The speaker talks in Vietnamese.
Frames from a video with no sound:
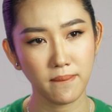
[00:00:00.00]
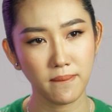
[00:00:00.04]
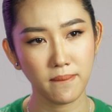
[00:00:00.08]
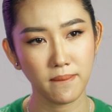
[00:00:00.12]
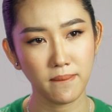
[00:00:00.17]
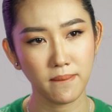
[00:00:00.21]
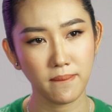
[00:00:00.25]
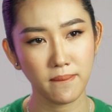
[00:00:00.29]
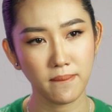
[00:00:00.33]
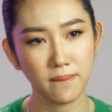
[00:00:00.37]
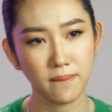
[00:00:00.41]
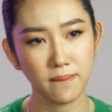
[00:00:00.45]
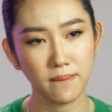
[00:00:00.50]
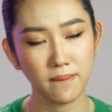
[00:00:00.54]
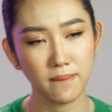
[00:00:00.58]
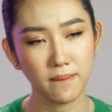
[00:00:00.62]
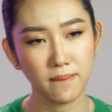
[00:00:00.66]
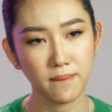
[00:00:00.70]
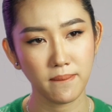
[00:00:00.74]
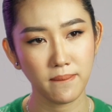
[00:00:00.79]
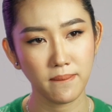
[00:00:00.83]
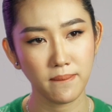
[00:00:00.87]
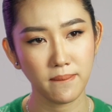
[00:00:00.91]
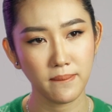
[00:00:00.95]
cái sự
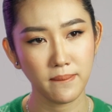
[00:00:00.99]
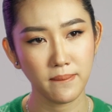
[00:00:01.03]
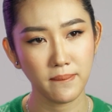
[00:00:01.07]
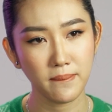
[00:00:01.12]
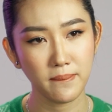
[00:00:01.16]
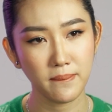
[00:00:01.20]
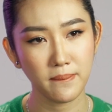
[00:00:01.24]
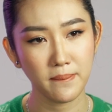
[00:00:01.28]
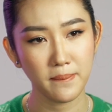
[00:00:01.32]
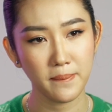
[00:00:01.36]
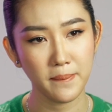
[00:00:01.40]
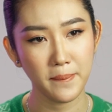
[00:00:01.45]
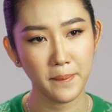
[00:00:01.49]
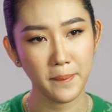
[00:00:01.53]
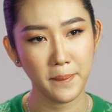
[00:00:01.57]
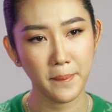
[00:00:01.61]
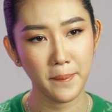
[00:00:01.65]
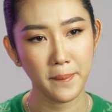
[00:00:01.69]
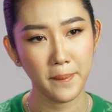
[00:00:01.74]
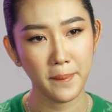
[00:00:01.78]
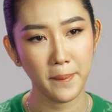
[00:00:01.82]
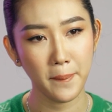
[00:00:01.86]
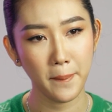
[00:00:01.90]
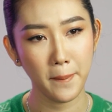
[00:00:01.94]
sự căng
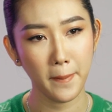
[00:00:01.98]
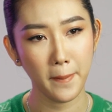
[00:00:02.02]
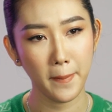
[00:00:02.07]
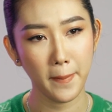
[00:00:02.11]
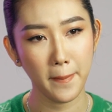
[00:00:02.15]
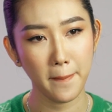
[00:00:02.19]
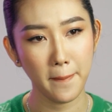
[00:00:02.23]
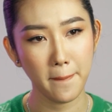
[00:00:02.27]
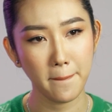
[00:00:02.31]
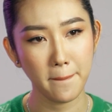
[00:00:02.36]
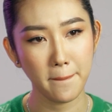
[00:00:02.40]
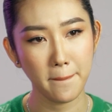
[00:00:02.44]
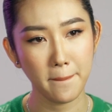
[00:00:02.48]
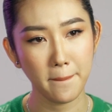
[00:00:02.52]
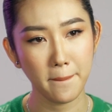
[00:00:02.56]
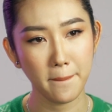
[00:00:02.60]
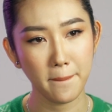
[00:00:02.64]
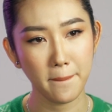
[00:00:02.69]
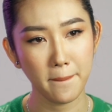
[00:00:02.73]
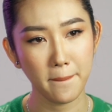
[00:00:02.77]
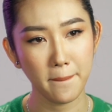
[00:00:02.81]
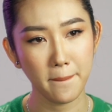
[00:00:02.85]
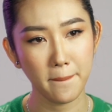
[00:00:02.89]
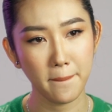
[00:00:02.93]
thẳng rồi rồi
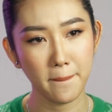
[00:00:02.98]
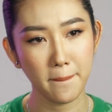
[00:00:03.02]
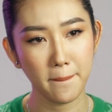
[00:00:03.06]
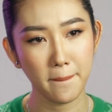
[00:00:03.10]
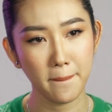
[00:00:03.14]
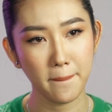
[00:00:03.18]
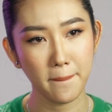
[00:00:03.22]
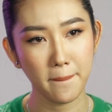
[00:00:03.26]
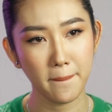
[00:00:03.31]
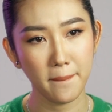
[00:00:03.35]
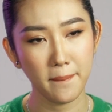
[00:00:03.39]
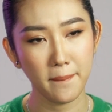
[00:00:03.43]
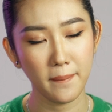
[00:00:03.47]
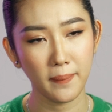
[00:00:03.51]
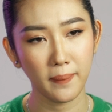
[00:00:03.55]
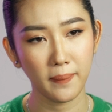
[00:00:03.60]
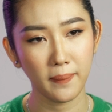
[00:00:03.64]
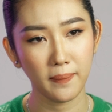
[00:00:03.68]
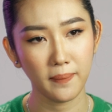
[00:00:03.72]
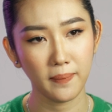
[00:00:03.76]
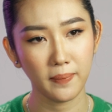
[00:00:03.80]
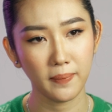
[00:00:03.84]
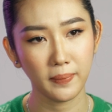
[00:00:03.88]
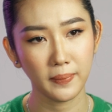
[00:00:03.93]
trầm cảm đấy nó
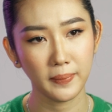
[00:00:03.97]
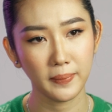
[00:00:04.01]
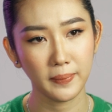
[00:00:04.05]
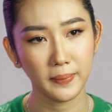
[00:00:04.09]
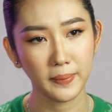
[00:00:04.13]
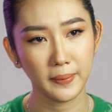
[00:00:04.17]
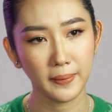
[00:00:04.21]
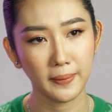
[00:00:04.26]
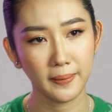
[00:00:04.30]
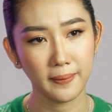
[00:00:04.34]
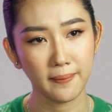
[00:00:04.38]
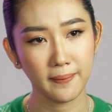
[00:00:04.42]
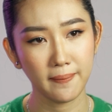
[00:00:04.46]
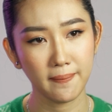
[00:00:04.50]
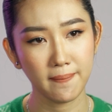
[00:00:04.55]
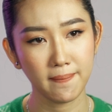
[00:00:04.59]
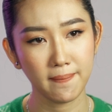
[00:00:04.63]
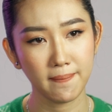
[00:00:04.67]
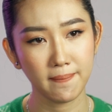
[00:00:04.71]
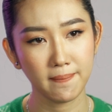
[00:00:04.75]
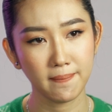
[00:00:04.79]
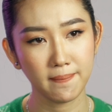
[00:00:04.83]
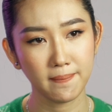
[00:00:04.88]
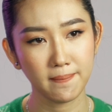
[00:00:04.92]
nó khiến ngân như thế nào
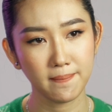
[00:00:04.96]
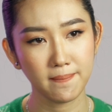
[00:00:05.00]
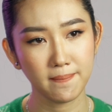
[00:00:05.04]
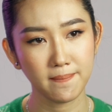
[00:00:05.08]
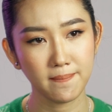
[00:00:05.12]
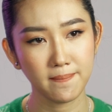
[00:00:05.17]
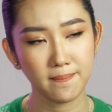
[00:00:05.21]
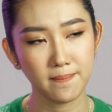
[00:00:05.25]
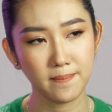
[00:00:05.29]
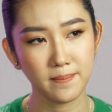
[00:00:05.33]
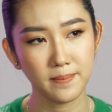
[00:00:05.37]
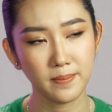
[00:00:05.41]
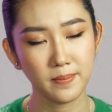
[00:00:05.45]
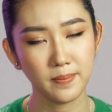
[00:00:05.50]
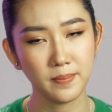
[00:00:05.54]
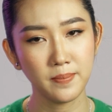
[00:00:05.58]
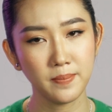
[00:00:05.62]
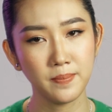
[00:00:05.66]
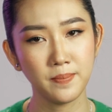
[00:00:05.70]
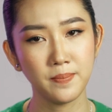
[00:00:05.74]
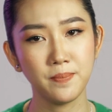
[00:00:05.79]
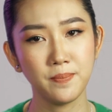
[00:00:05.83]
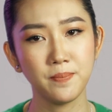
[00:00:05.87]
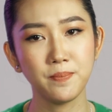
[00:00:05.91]

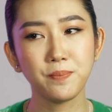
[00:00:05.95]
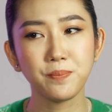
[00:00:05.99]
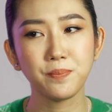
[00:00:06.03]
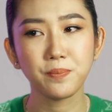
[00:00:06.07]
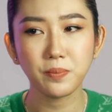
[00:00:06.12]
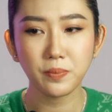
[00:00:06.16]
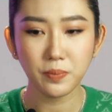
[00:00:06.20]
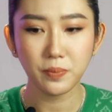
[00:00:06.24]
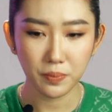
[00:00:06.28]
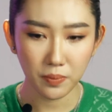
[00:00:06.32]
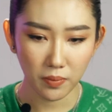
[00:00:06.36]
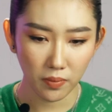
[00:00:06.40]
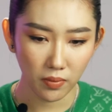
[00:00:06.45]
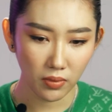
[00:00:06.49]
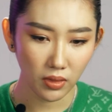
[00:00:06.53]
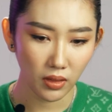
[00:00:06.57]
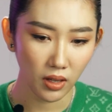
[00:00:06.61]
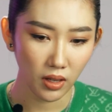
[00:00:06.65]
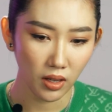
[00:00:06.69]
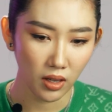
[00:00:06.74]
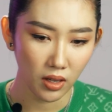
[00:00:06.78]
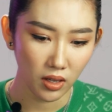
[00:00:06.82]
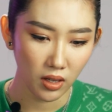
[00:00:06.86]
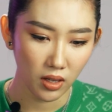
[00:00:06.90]
ừ.
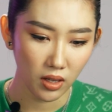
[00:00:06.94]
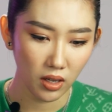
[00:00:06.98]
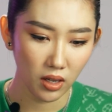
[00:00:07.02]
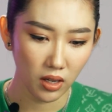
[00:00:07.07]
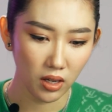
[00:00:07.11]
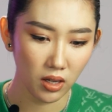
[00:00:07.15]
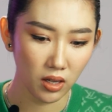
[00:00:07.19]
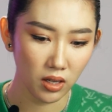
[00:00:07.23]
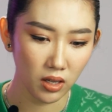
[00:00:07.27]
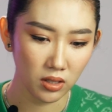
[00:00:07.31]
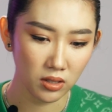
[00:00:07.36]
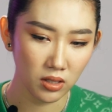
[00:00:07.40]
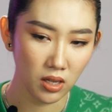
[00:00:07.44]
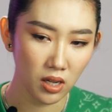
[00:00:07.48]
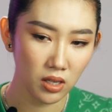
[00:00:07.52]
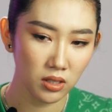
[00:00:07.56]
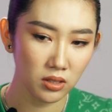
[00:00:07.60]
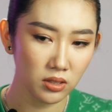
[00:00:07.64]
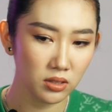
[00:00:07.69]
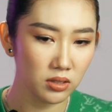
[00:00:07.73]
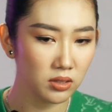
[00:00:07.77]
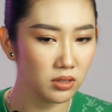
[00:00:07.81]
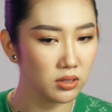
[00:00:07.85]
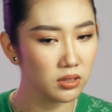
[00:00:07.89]
ờ,
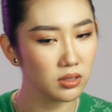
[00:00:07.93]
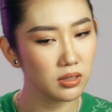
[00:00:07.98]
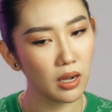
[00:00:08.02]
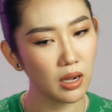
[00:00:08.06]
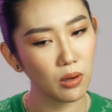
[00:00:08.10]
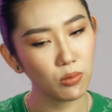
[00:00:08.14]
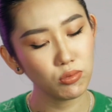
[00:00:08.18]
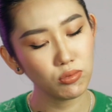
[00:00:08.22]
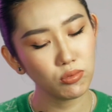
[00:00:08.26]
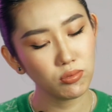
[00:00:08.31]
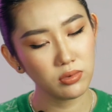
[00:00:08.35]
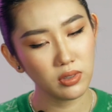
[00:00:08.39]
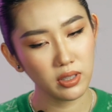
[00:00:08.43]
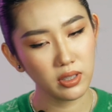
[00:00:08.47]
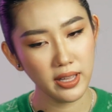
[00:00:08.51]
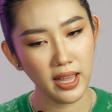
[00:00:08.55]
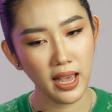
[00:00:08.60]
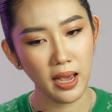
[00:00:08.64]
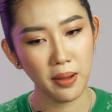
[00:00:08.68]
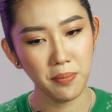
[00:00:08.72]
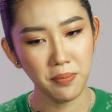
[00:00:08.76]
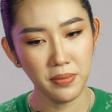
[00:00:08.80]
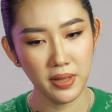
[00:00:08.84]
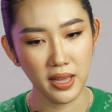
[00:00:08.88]
ngân không có
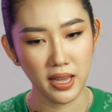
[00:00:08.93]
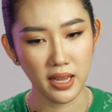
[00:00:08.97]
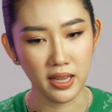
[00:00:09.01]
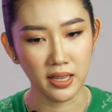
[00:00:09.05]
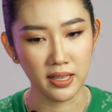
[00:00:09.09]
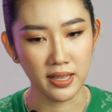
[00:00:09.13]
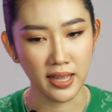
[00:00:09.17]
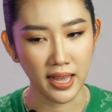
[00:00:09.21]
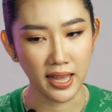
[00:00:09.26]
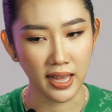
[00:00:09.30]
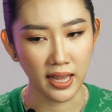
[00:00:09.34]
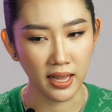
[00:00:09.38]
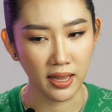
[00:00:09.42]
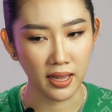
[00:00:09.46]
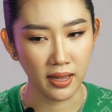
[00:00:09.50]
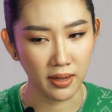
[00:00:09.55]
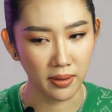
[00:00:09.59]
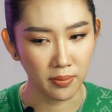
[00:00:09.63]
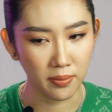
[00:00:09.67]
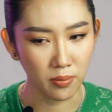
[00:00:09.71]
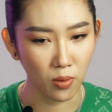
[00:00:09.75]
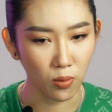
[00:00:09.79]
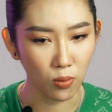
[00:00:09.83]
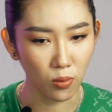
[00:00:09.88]
dám về
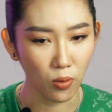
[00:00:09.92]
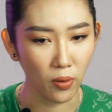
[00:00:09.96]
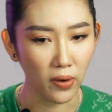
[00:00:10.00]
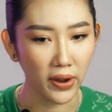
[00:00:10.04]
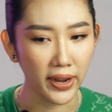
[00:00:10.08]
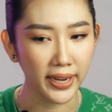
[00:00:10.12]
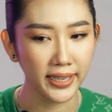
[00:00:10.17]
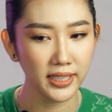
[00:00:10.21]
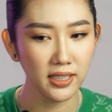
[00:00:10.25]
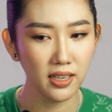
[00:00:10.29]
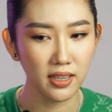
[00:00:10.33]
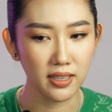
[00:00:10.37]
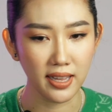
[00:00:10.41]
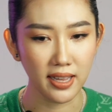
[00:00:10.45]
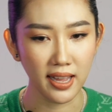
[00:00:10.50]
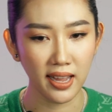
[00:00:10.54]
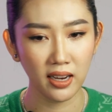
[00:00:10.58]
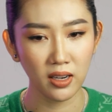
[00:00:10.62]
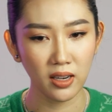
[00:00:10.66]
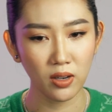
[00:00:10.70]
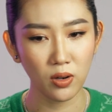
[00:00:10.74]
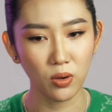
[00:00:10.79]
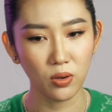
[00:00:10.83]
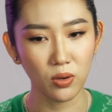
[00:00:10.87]
nhà một khoảng thời
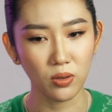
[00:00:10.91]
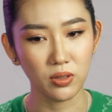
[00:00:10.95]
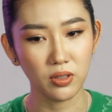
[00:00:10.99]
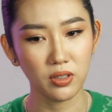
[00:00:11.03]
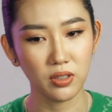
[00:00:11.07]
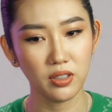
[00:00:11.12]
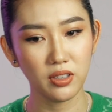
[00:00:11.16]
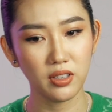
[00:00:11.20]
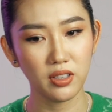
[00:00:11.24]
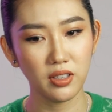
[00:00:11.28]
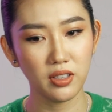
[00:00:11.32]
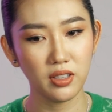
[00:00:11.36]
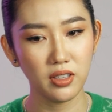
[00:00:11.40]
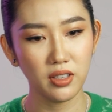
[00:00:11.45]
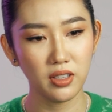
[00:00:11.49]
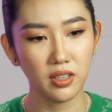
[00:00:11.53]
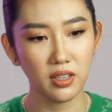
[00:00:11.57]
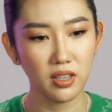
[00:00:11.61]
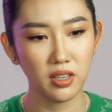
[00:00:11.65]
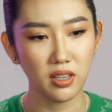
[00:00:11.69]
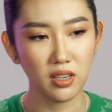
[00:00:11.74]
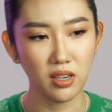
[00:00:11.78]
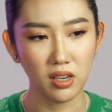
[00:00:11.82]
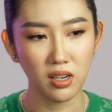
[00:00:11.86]
gian luôn
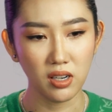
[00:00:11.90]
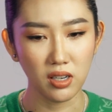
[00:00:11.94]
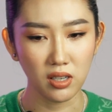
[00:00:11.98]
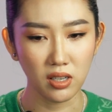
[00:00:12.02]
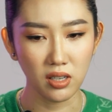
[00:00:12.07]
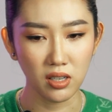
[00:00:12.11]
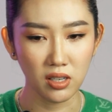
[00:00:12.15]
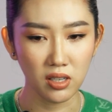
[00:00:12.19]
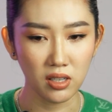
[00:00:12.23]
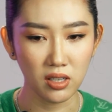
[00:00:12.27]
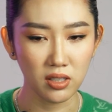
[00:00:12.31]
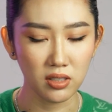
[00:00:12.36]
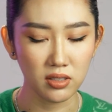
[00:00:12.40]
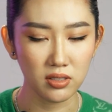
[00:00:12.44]
ờ,